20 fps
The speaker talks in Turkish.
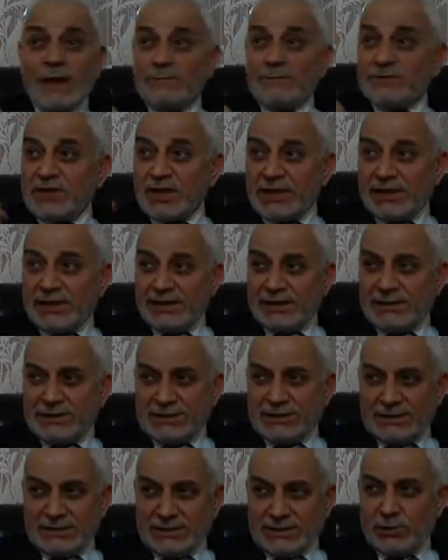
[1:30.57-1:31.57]
Hem şeklini
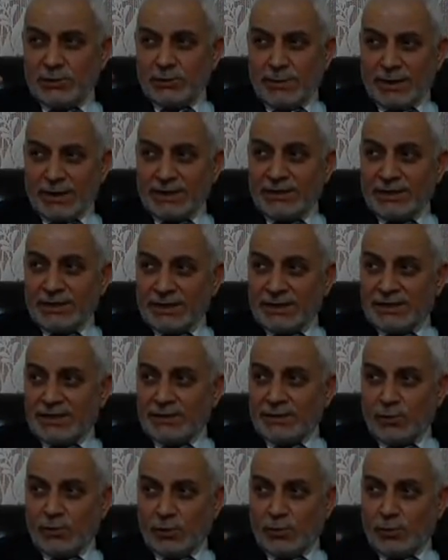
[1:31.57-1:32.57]
izliyor bakın dikkat
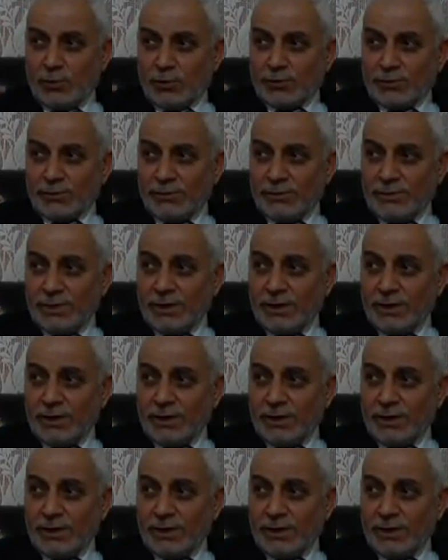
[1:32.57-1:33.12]
edin görüyor